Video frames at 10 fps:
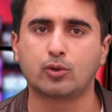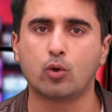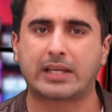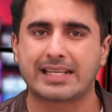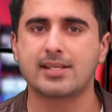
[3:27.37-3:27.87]

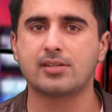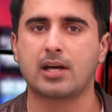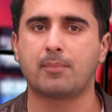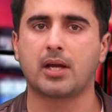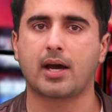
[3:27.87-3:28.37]
जो केसेस
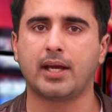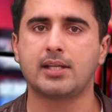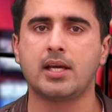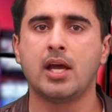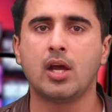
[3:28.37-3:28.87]
सामने आ
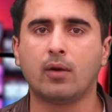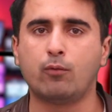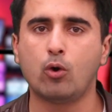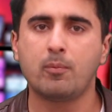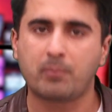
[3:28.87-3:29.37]
रहे थे
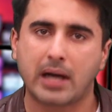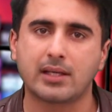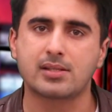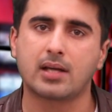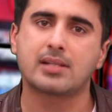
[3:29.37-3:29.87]
वो
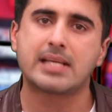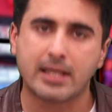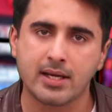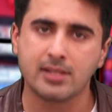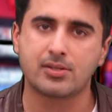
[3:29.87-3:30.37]
पाकिस्तान से
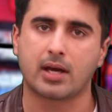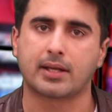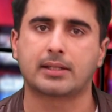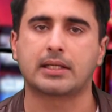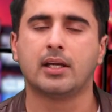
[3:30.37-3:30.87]
कहीं
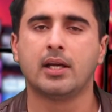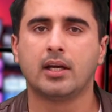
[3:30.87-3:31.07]
ज़्यादा थे